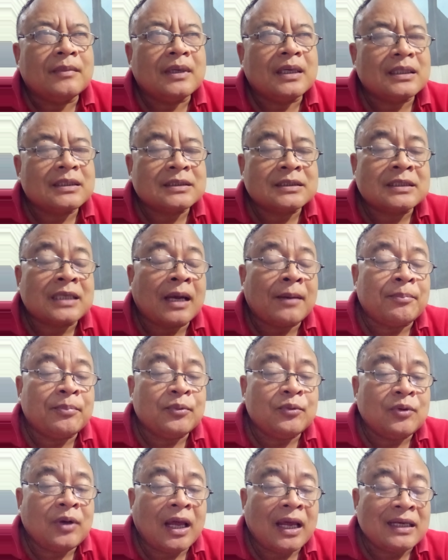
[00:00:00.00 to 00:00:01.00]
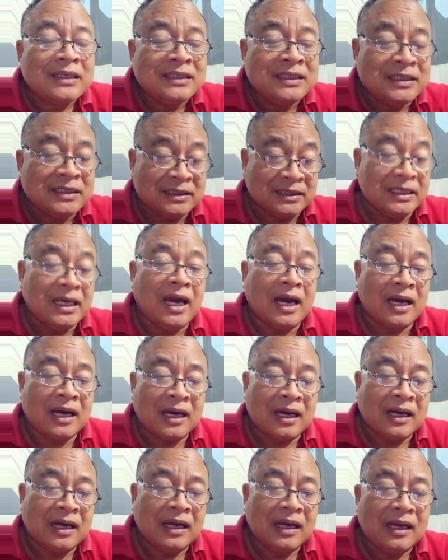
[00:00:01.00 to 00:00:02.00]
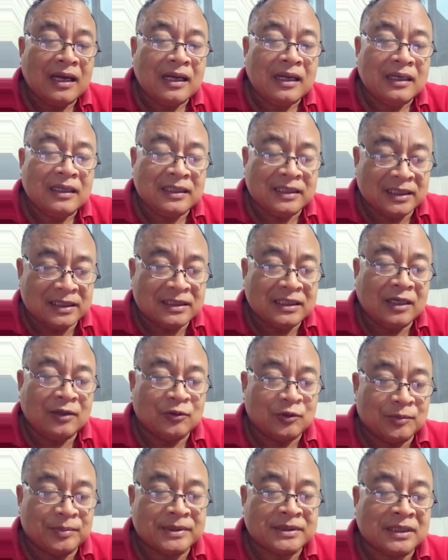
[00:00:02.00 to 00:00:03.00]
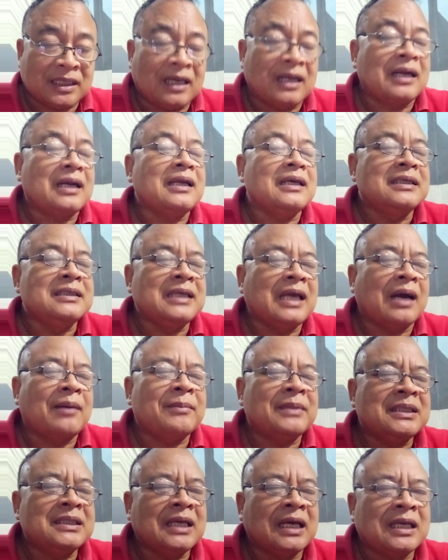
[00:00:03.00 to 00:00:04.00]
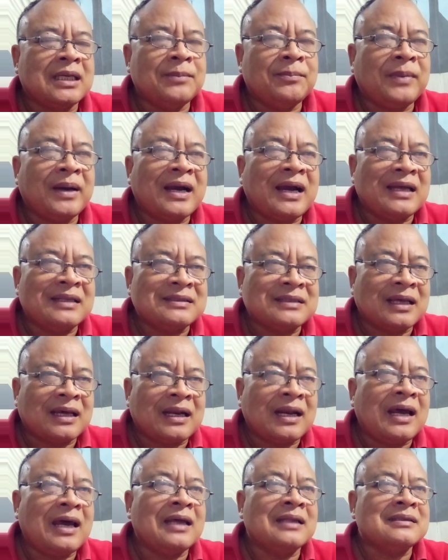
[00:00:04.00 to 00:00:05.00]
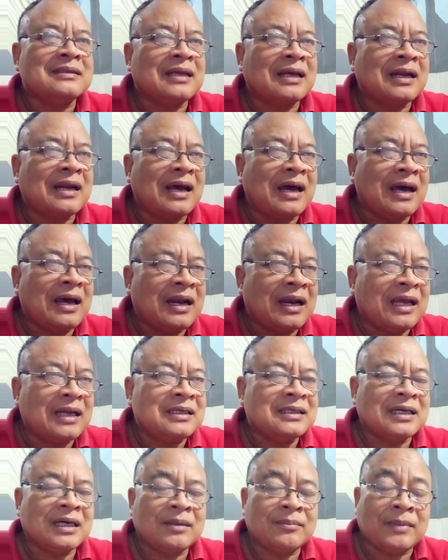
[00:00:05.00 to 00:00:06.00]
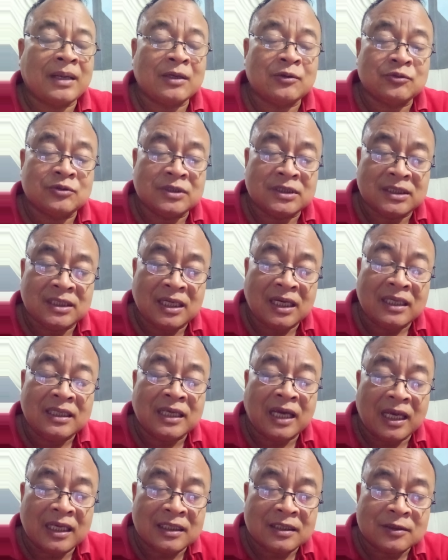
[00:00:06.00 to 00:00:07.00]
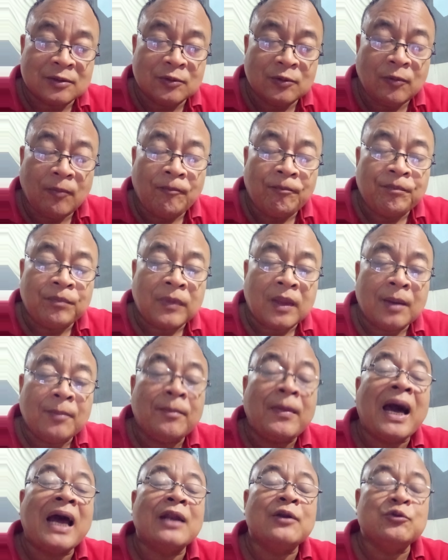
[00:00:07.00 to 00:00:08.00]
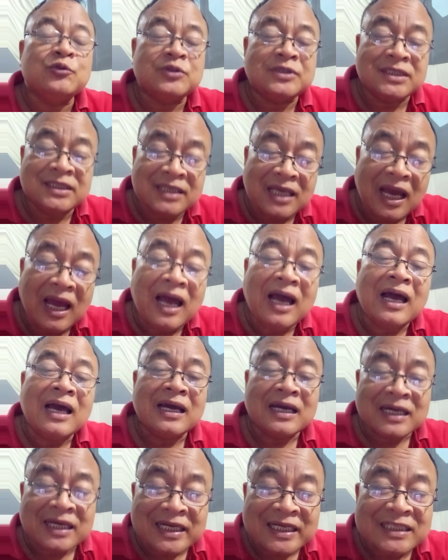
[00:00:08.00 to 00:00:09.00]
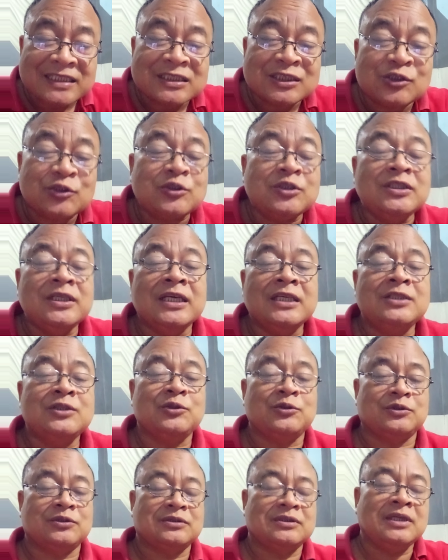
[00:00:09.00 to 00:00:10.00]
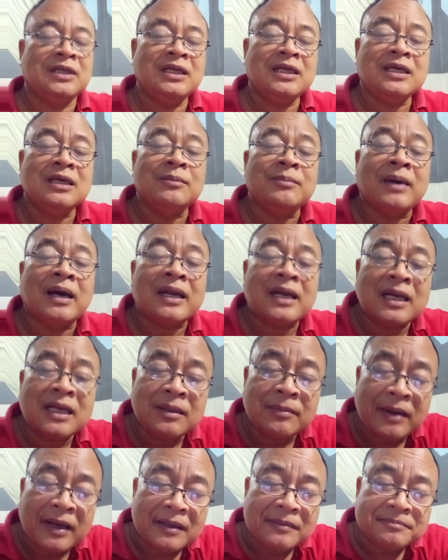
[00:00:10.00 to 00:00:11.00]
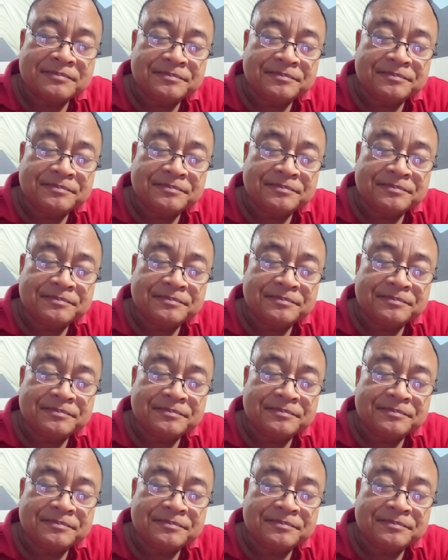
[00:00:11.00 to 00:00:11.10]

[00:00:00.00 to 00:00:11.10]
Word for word: esa pula dia D-nya huruf besar yang menjadi pengantara antara Allah dengan manusia yaitu manusia Kristus Yesus. Ini gimana nih Pak?